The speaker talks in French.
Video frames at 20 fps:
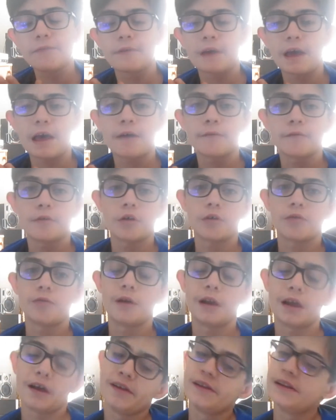faire un vlog.
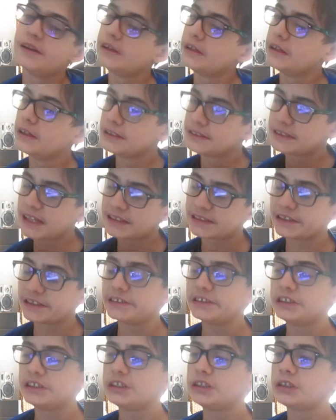Voilà, ça c'est
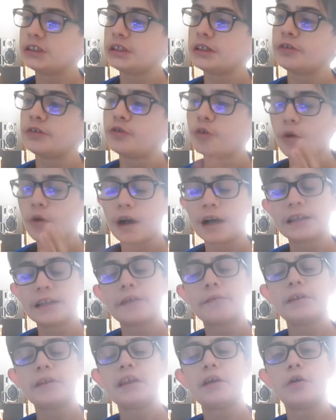dit. Il y aura
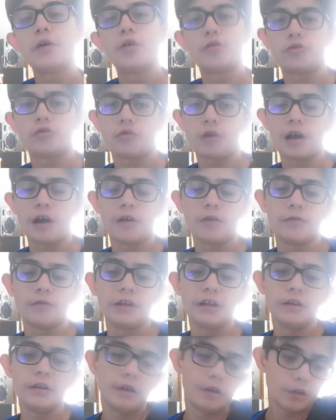des vidéos sur
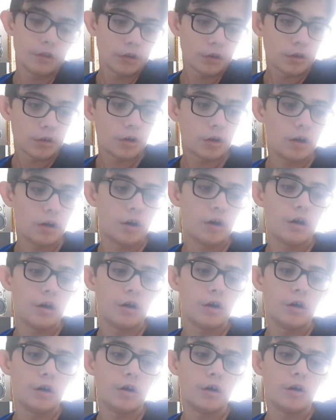Halloween.
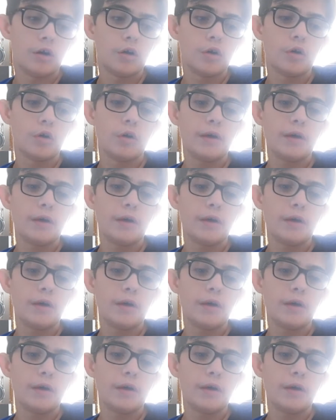Euh,